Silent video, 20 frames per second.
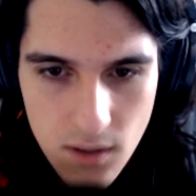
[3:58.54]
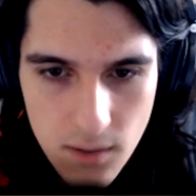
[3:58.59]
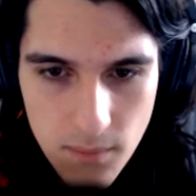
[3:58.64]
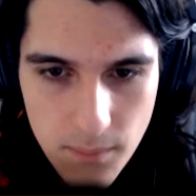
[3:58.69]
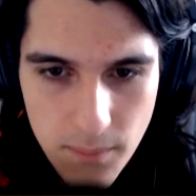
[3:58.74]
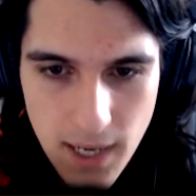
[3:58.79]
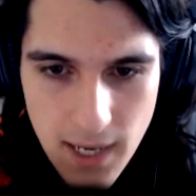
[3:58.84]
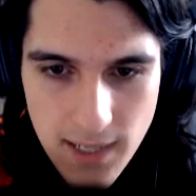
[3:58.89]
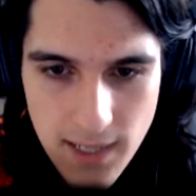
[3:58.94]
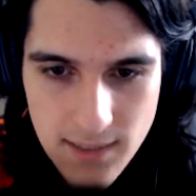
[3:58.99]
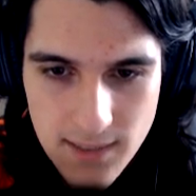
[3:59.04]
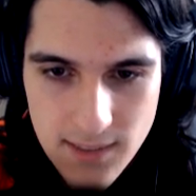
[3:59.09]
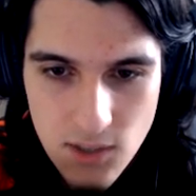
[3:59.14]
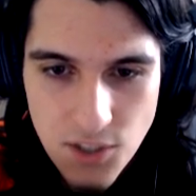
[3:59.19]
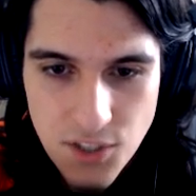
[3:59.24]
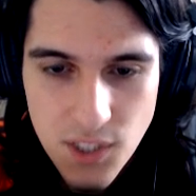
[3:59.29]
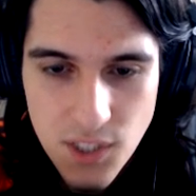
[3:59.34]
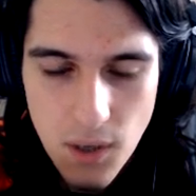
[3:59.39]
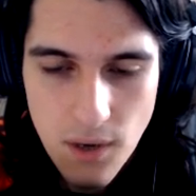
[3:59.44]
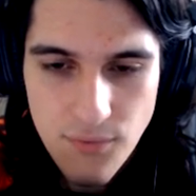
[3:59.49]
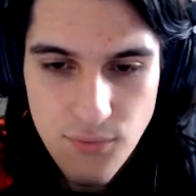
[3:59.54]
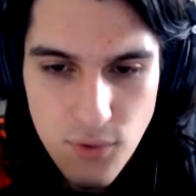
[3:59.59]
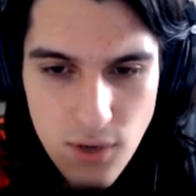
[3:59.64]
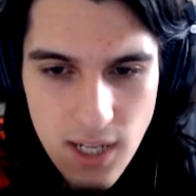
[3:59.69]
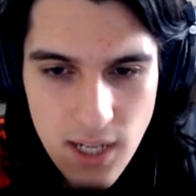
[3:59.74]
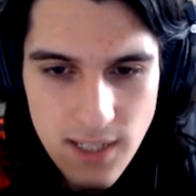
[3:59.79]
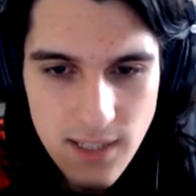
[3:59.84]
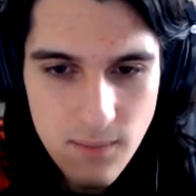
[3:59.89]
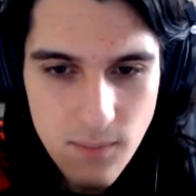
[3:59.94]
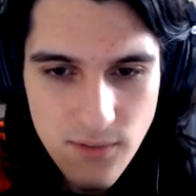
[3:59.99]
Beleza. Então a gente tem uma,
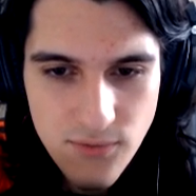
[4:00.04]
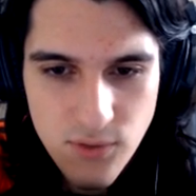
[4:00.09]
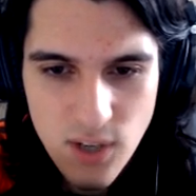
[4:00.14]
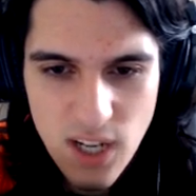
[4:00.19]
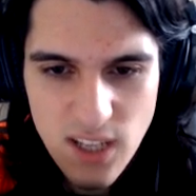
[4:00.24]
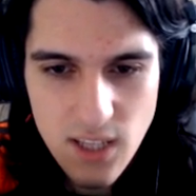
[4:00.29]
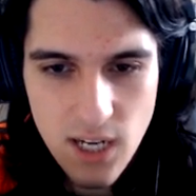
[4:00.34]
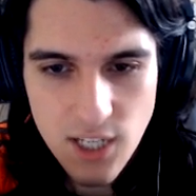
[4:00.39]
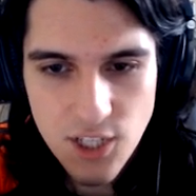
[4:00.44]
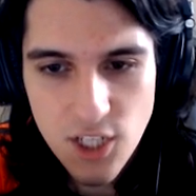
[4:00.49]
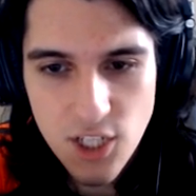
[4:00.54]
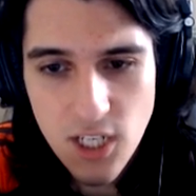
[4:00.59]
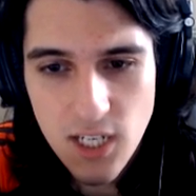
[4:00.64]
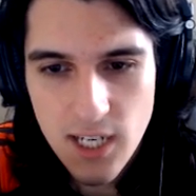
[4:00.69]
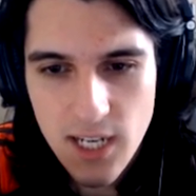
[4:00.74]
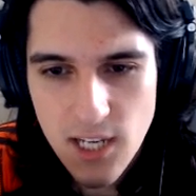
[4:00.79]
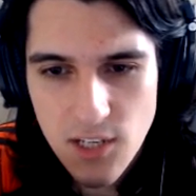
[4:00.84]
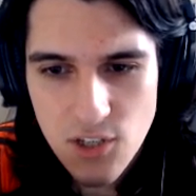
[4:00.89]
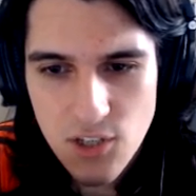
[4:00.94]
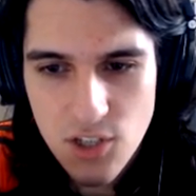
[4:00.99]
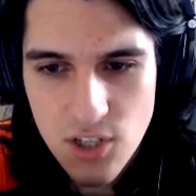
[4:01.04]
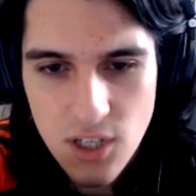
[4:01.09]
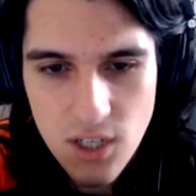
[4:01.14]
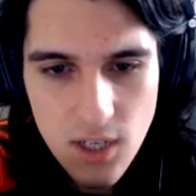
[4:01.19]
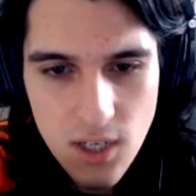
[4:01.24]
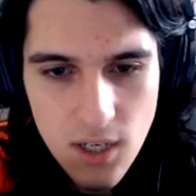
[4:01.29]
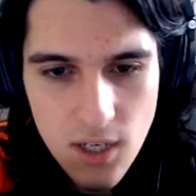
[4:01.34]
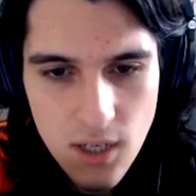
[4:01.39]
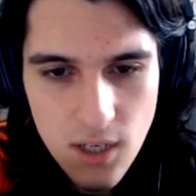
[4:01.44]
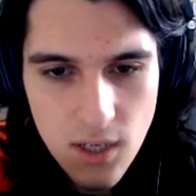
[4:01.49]
fura, uma furadeira gigante.
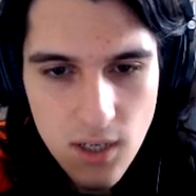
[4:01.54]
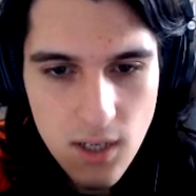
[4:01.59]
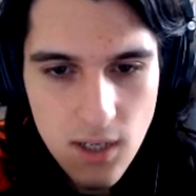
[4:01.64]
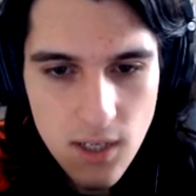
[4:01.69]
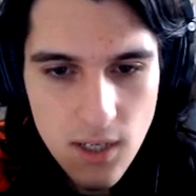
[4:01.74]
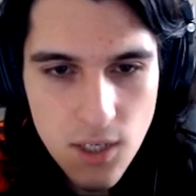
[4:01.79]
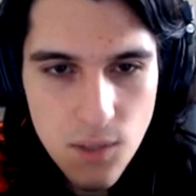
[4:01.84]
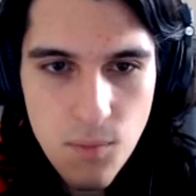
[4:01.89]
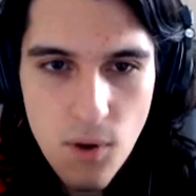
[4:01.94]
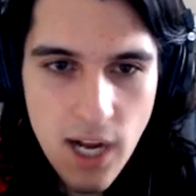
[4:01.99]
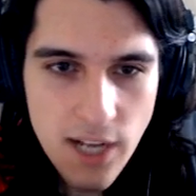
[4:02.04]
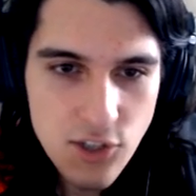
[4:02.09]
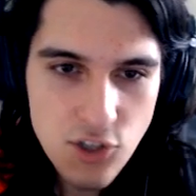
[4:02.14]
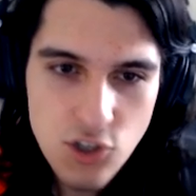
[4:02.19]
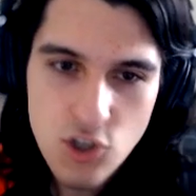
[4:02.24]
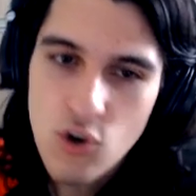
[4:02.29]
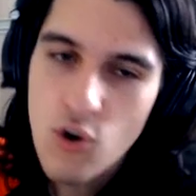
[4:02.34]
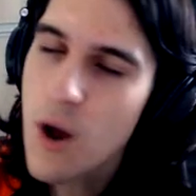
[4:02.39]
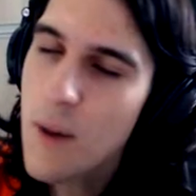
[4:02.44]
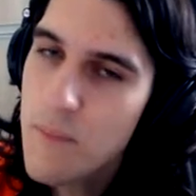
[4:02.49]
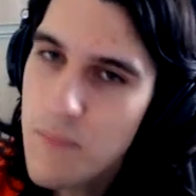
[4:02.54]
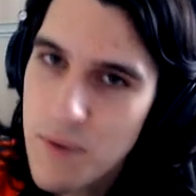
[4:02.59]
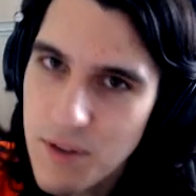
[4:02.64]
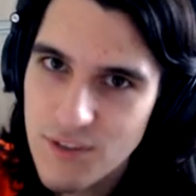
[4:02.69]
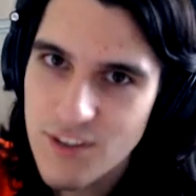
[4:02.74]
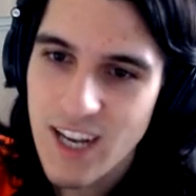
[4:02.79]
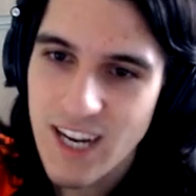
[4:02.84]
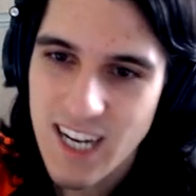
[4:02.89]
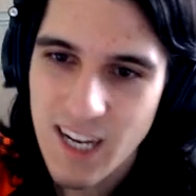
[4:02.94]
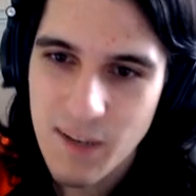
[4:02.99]
E meu gatinho com a pizza na